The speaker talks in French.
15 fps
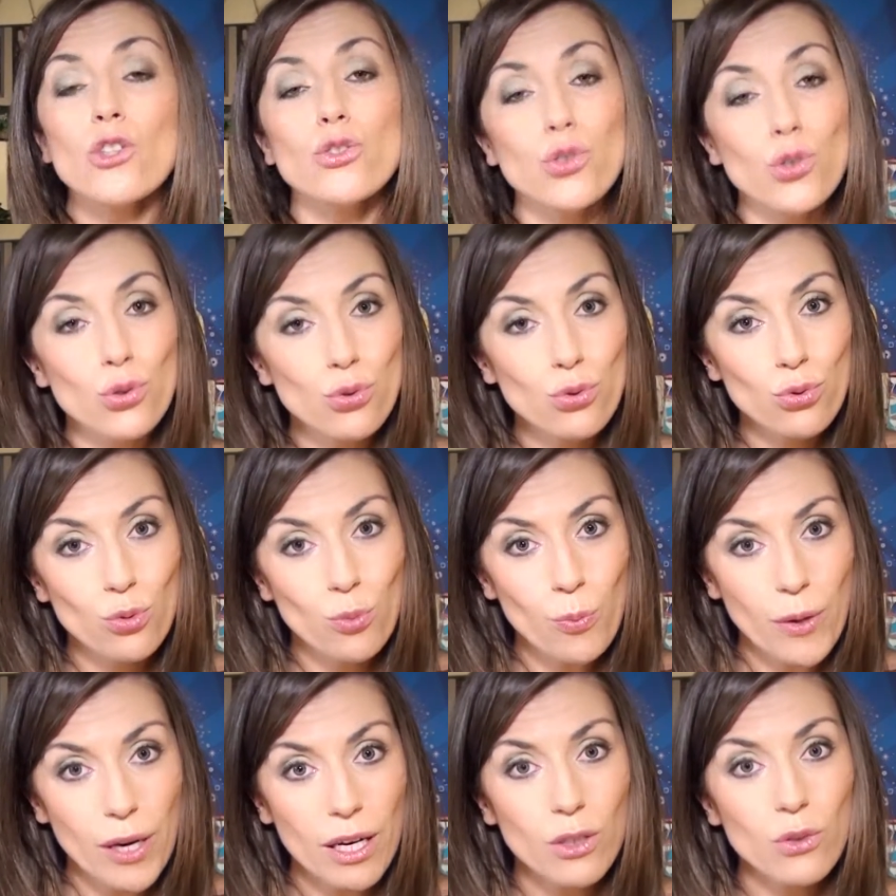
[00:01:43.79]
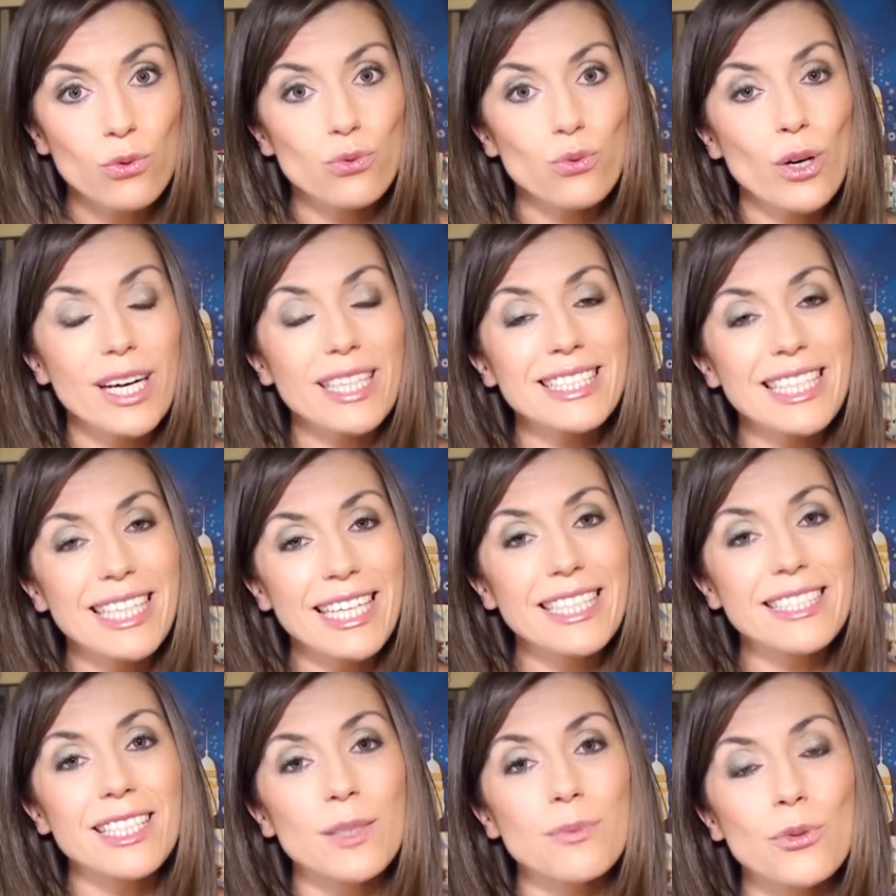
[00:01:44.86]
Je ne doute pas qu'on aura
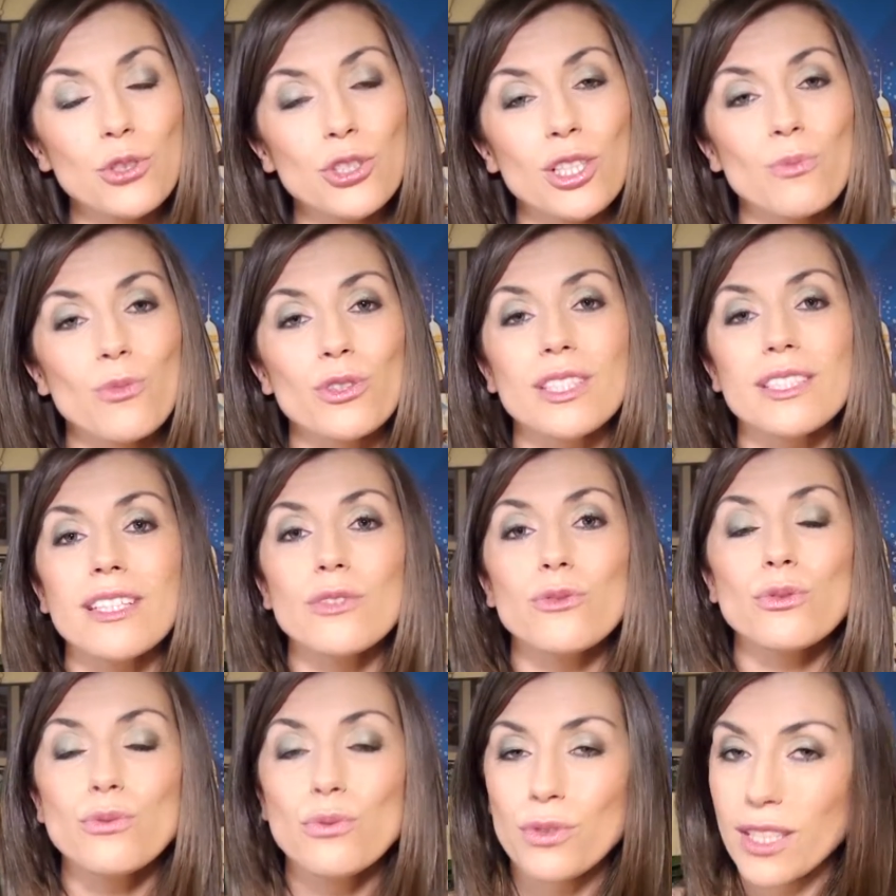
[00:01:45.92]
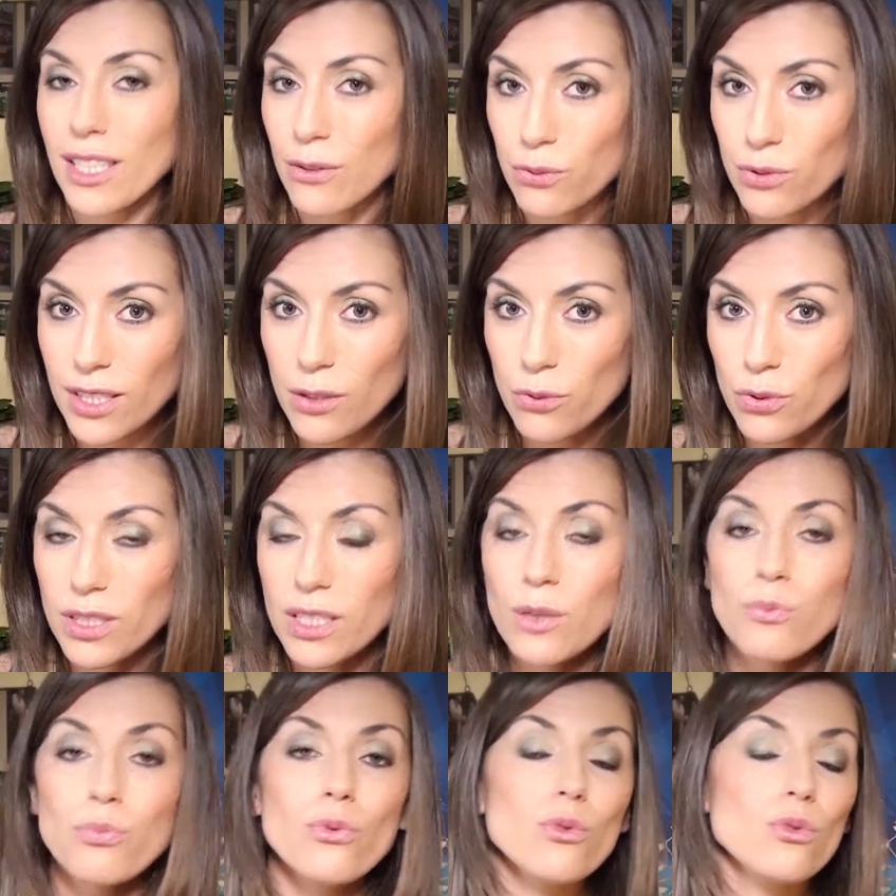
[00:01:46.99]
très très prochainement des dates de tournée à vous
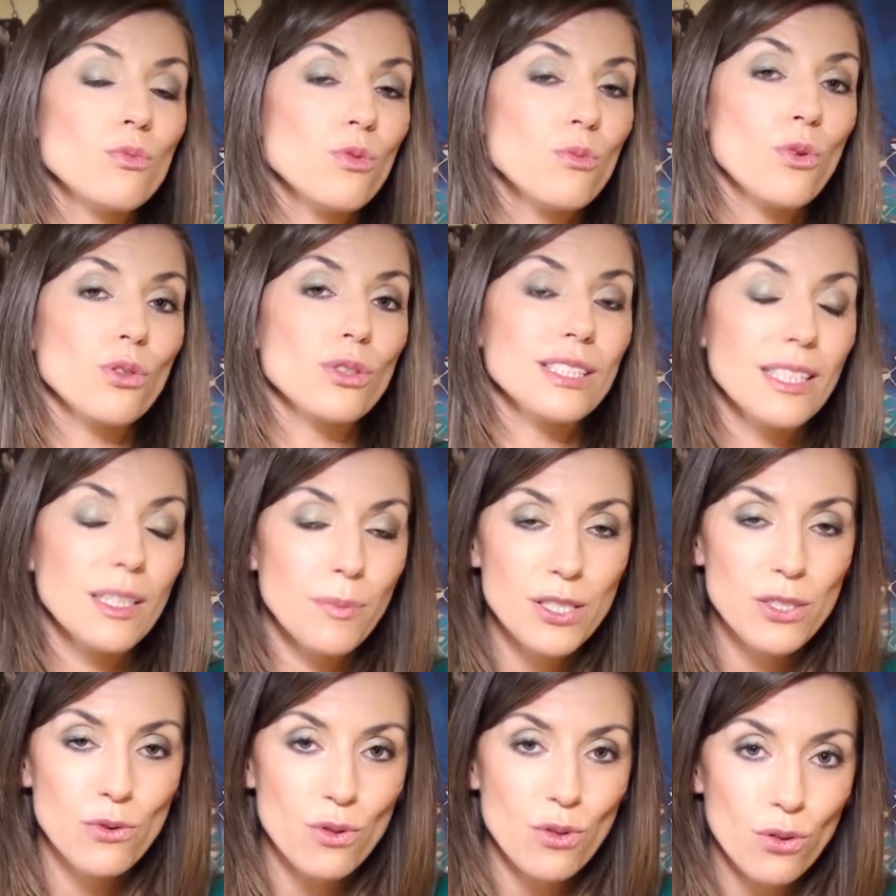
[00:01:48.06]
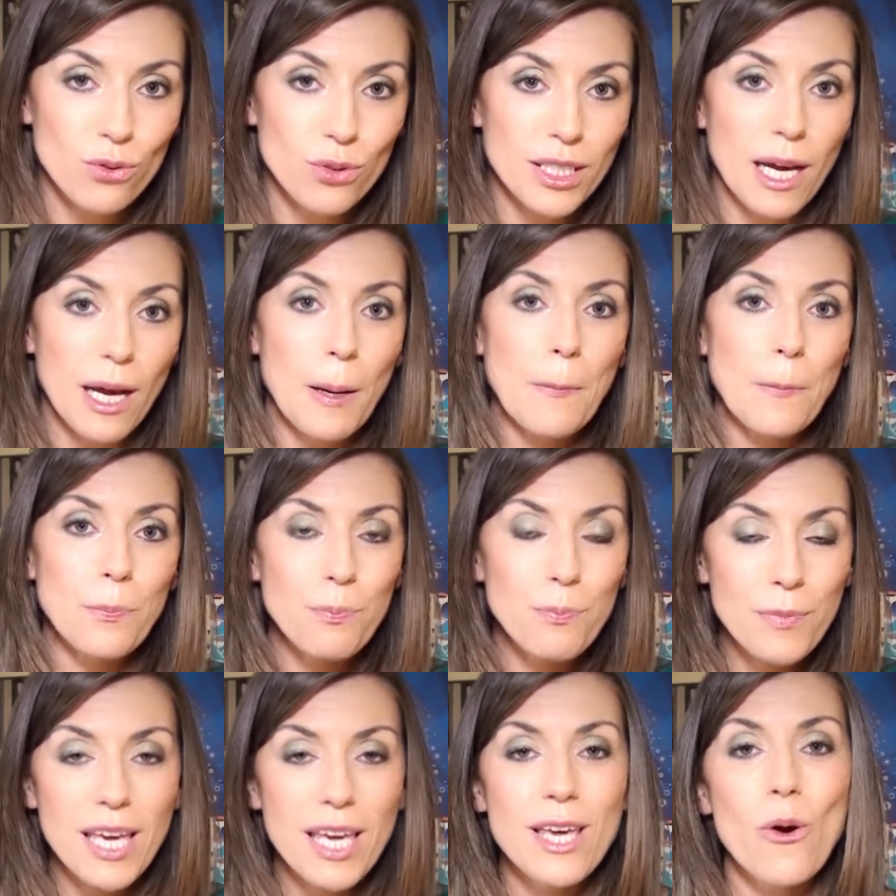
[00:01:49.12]
annoncer. Pour le moment, ce n'est pas encore le cas,
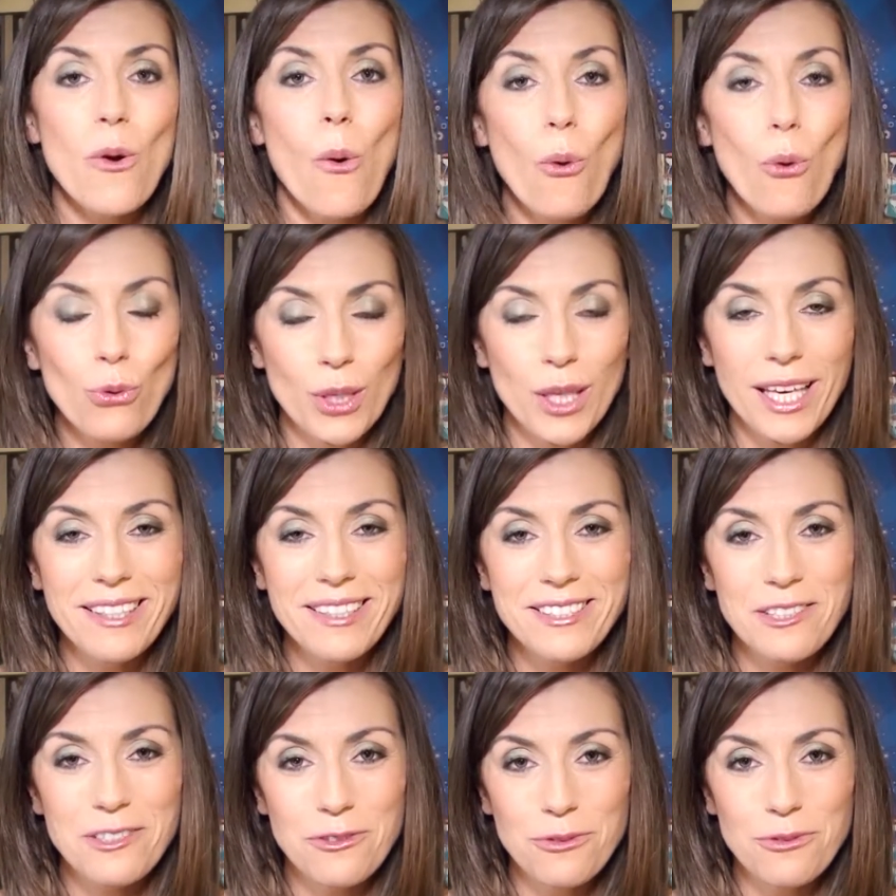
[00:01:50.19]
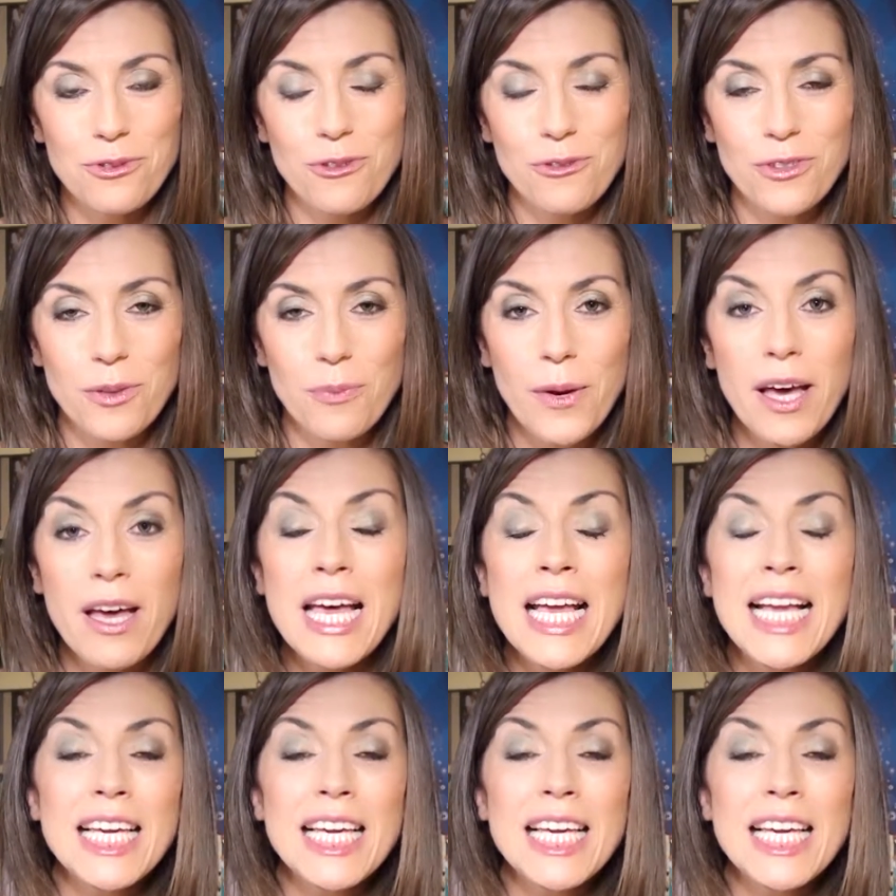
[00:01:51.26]
mais on guette, ne vous en faites pas.